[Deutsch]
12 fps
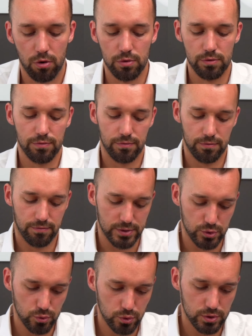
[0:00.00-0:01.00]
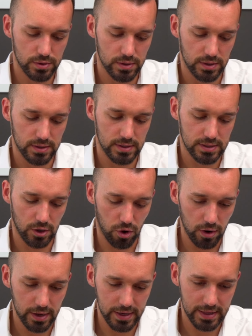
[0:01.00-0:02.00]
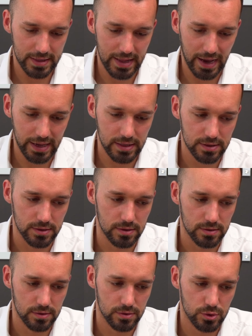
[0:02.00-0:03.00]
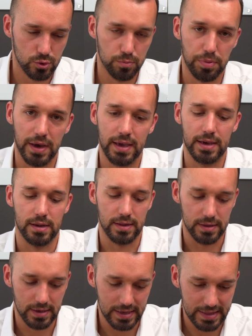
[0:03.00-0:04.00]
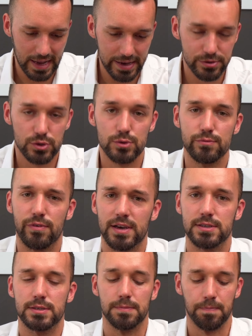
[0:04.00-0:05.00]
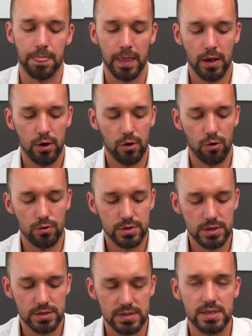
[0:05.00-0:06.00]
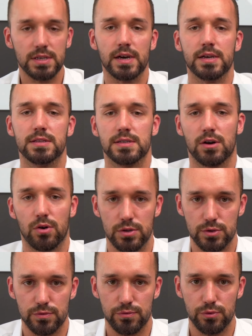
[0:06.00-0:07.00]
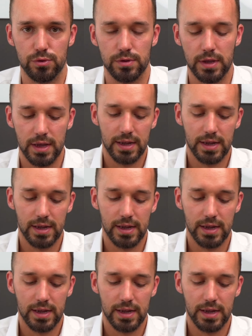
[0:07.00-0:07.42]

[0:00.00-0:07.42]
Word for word: und versuchst dich in diese Rolle hineinzubringen, hineinzuwachsen und dich sicher in dieser Rolle zu fühlen,